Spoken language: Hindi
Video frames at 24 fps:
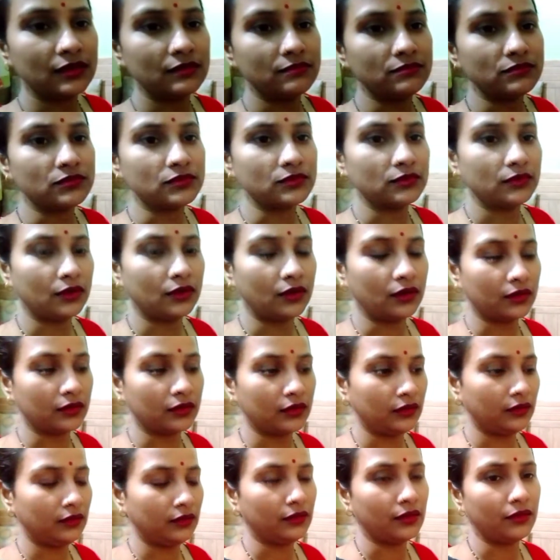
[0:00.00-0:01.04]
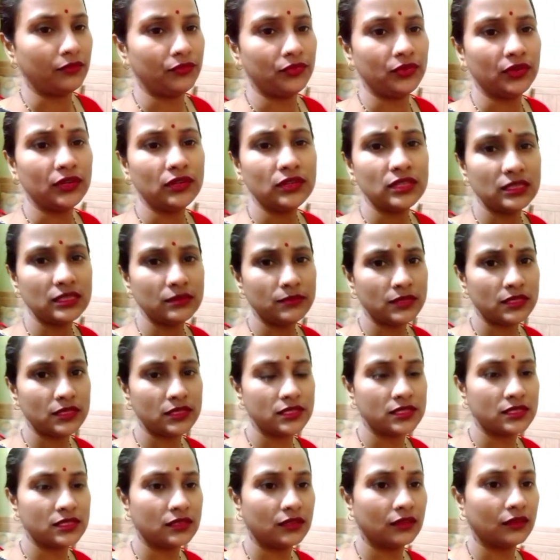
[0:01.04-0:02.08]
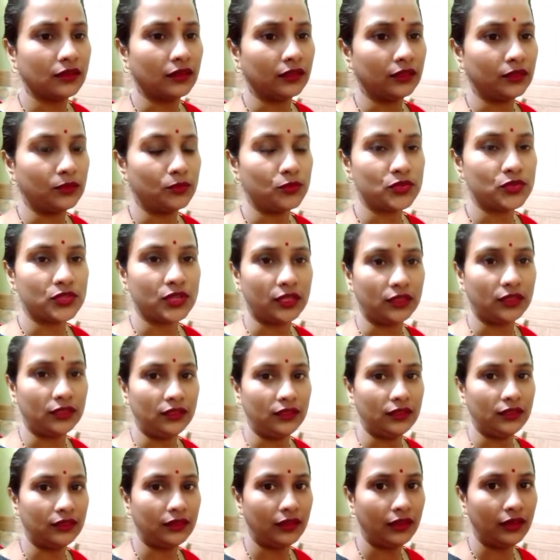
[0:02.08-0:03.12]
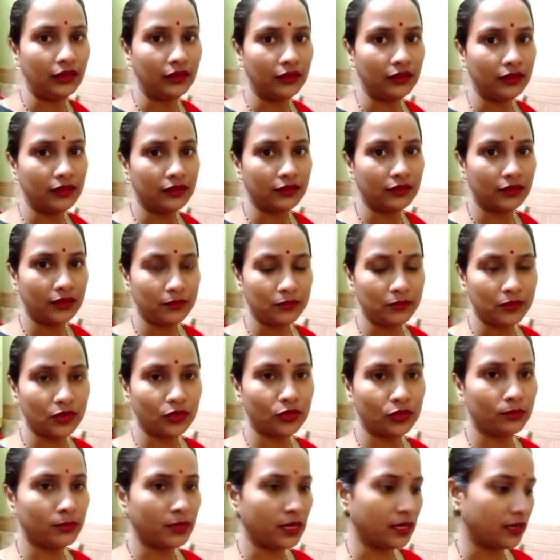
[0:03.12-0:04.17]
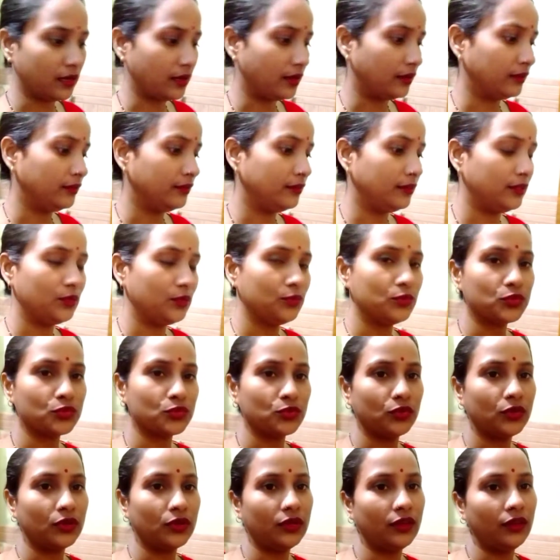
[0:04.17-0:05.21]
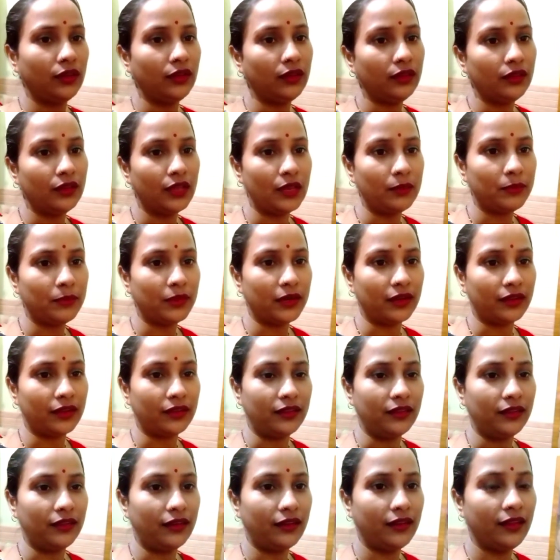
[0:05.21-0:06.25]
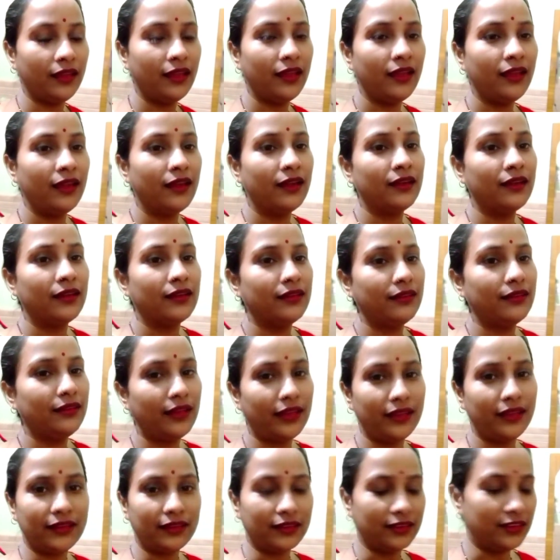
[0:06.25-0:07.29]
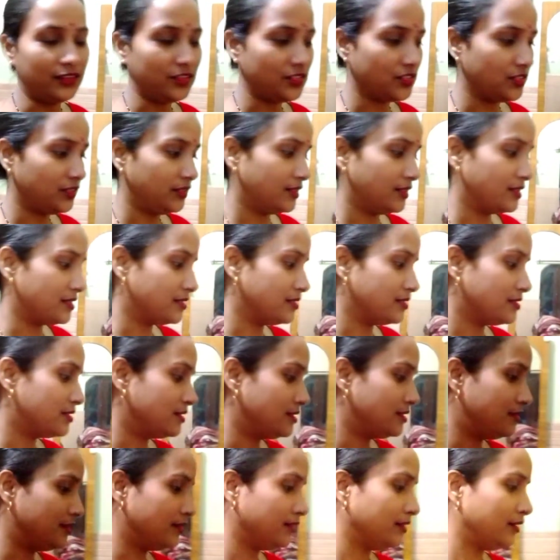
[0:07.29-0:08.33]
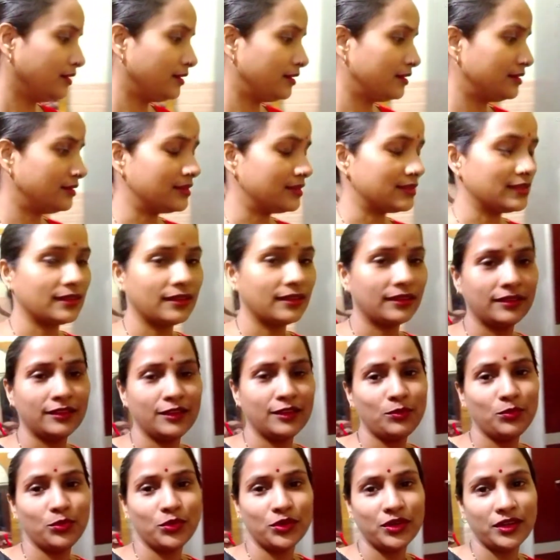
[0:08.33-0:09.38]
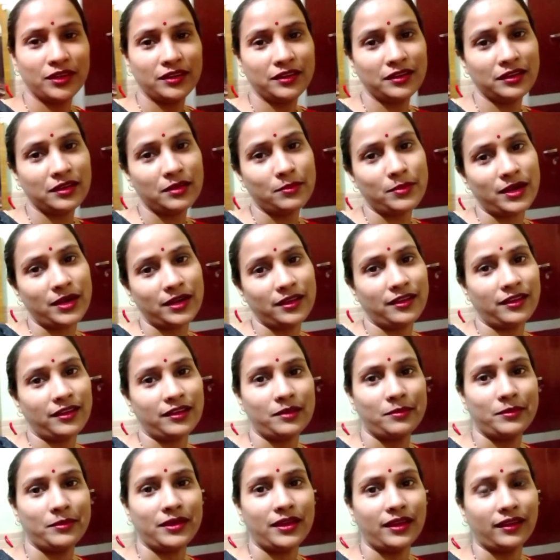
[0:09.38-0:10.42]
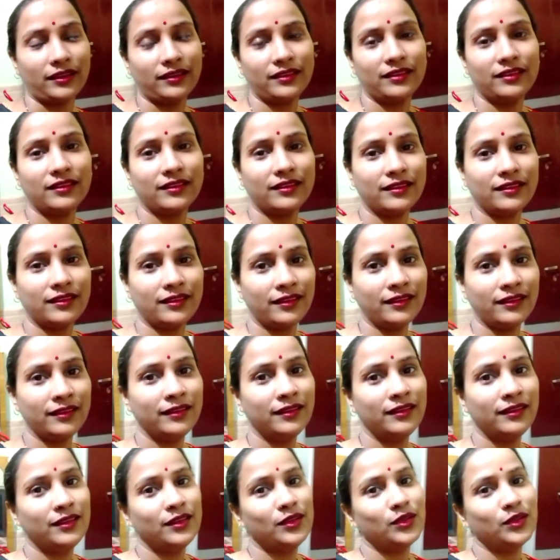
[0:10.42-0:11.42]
क्रीम्स की या फिर किसी भी चीज़ की ख़त्म हो जाती है तेल की क्रीम की तो मैं हटा देती हूँ उसको नहीं कि यहीं पर रखी रहे नहीं रखनी चाहिए ऐसी चीज़ें जैसे कहते नहीं पूरा घर कबाड़ खाना बना के रखा है